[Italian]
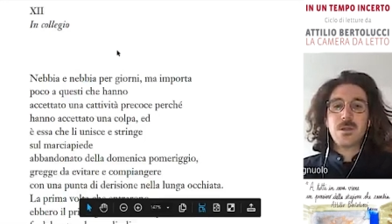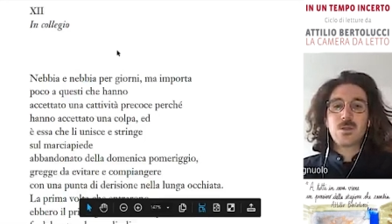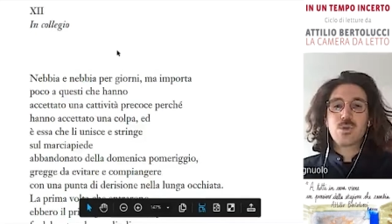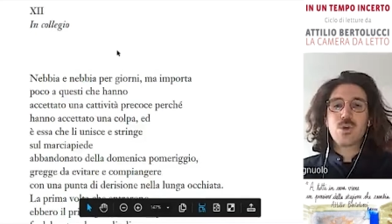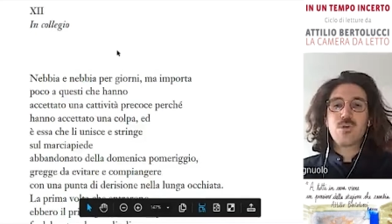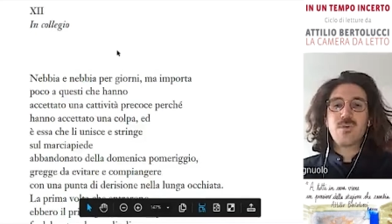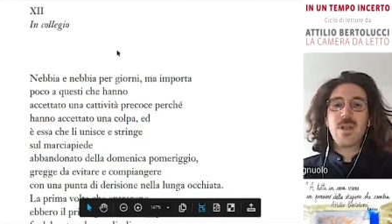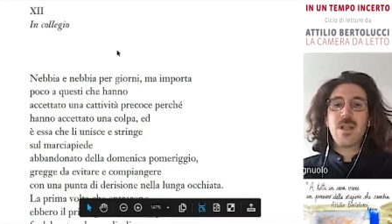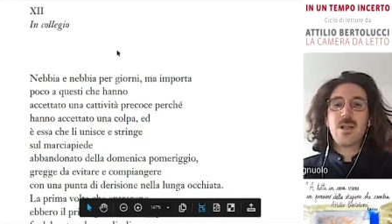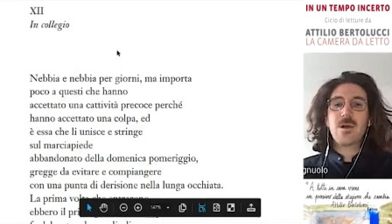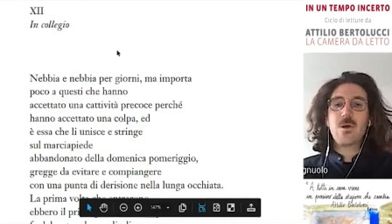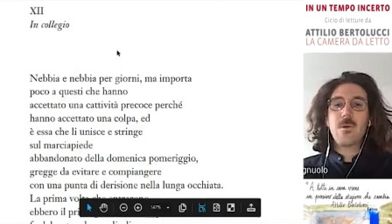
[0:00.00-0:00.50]

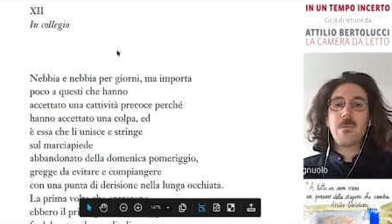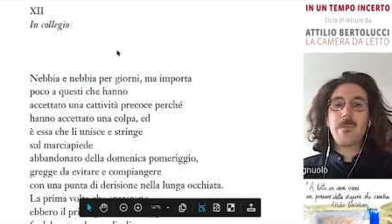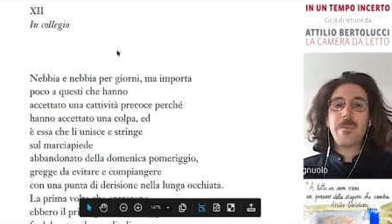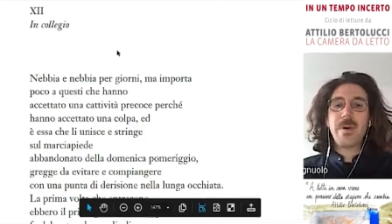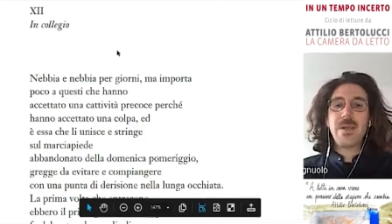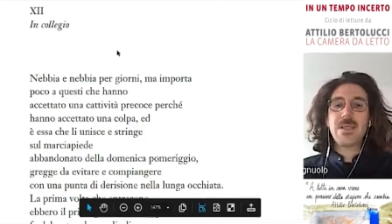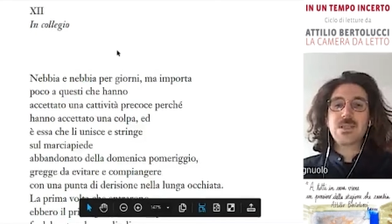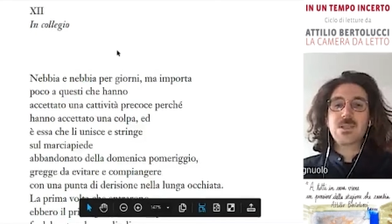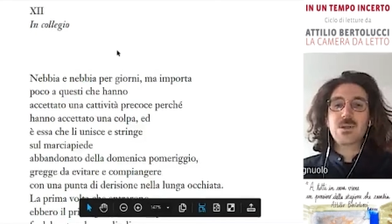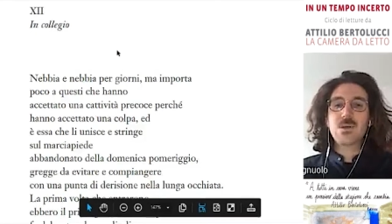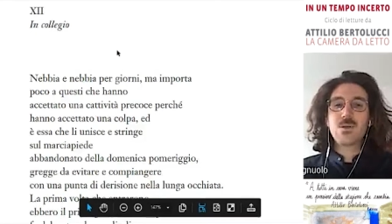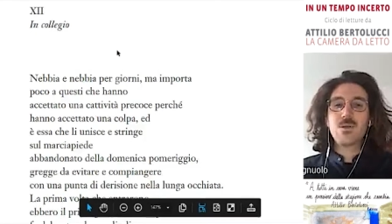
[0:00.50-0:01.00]
trova il
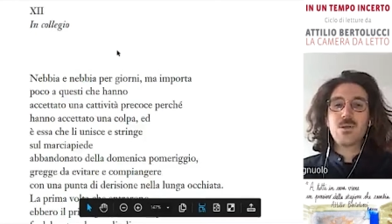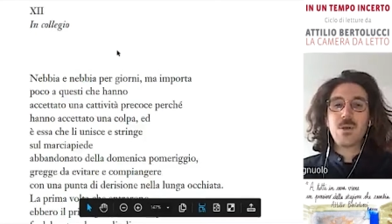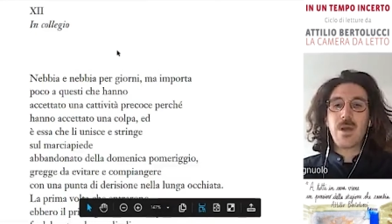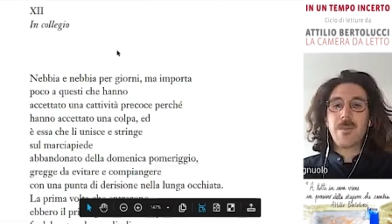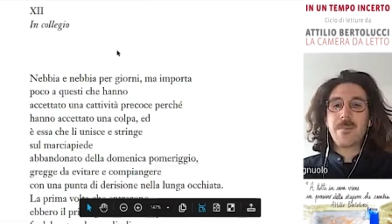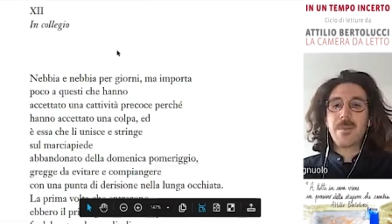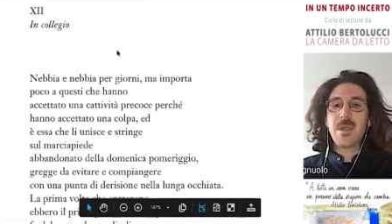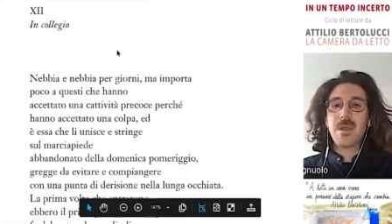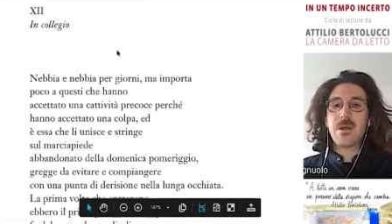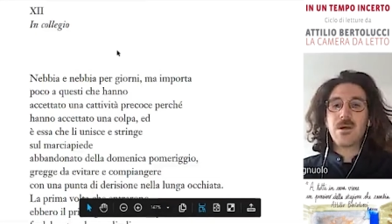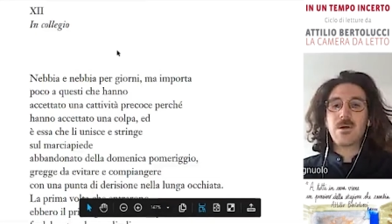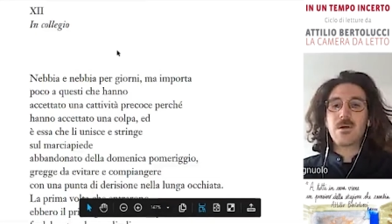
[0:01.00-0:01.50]
compenso di un
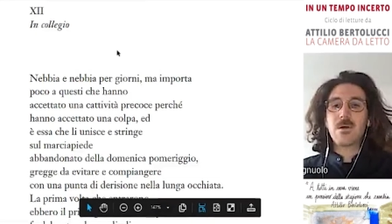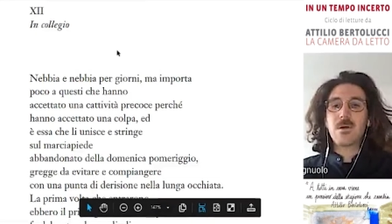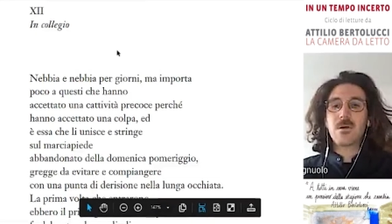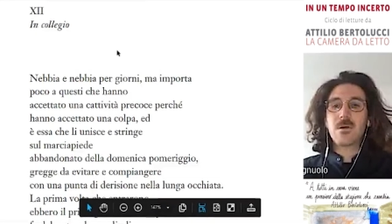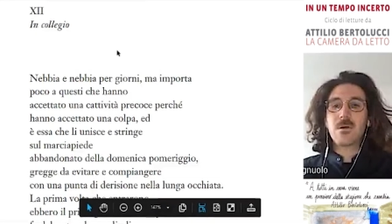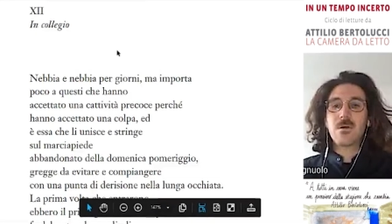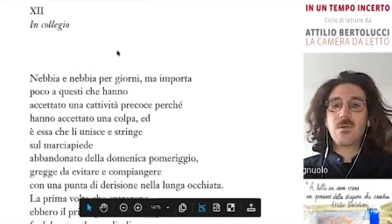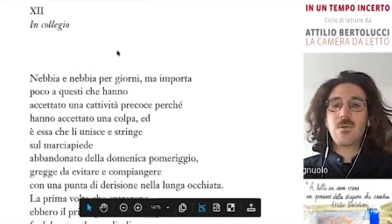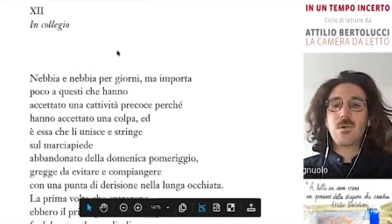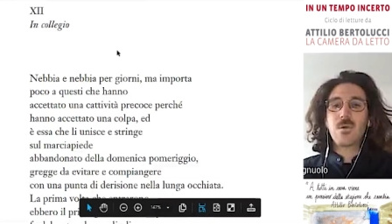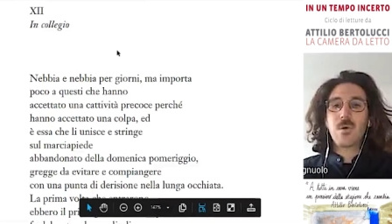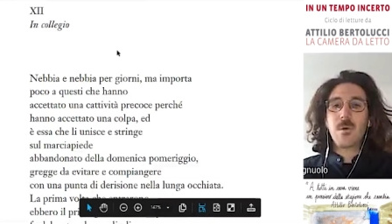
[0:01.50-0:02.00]

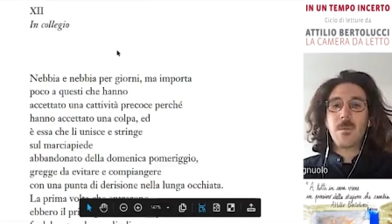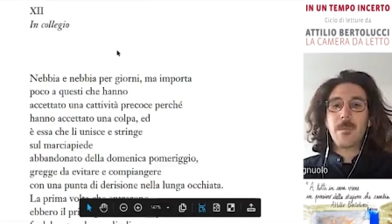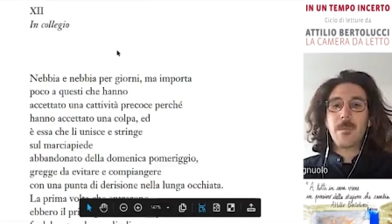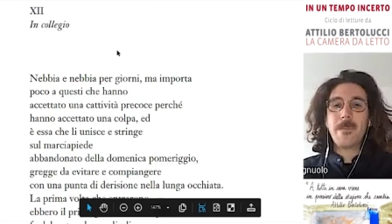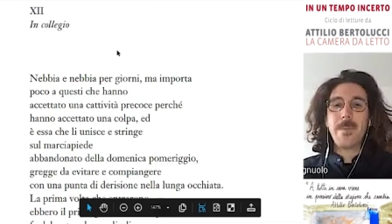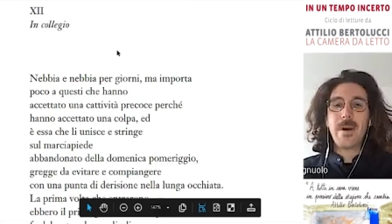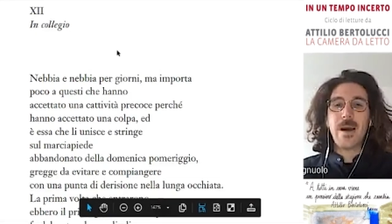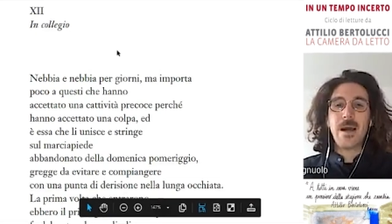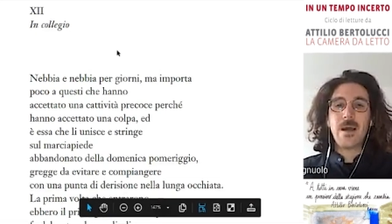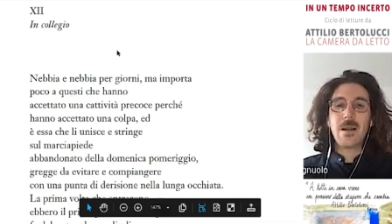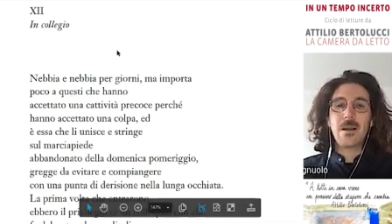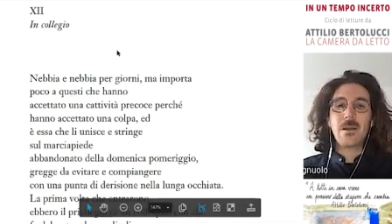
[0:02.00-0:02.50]
amico, un
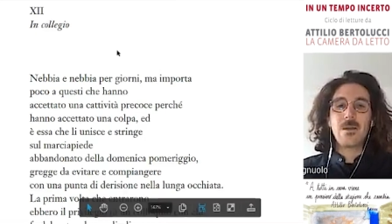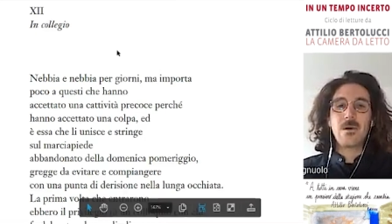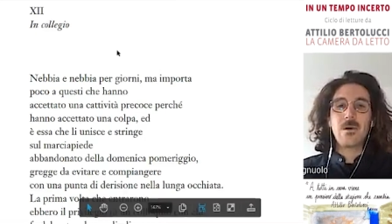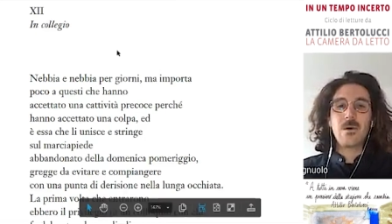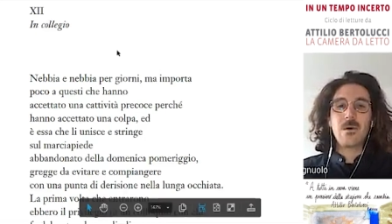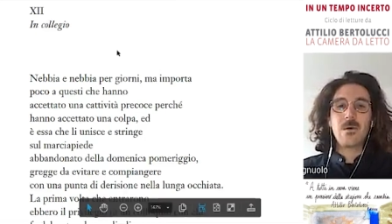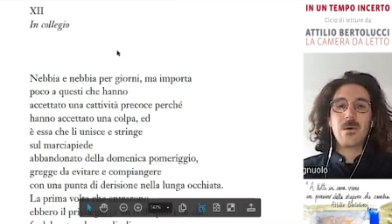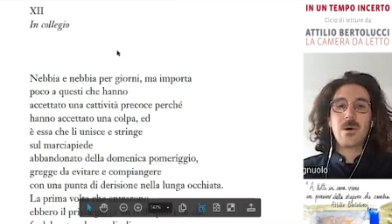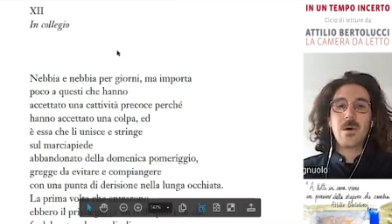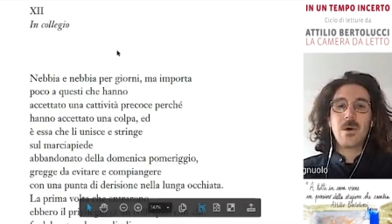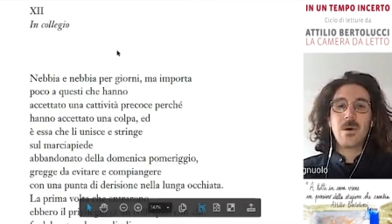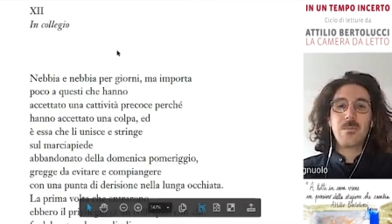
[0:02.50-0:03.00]

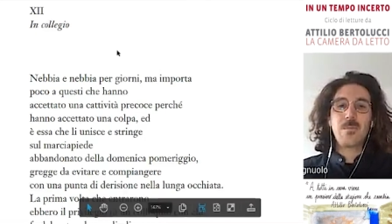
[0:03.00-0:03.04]
compagno,